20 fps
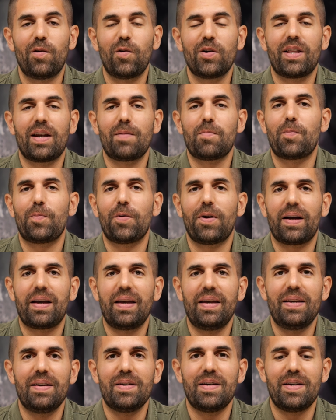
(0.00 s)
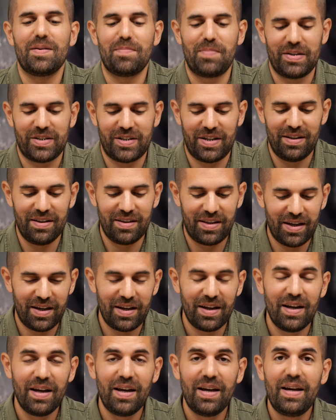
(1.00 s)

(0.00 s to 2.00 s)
Hoy tenemos por aquí eh, presente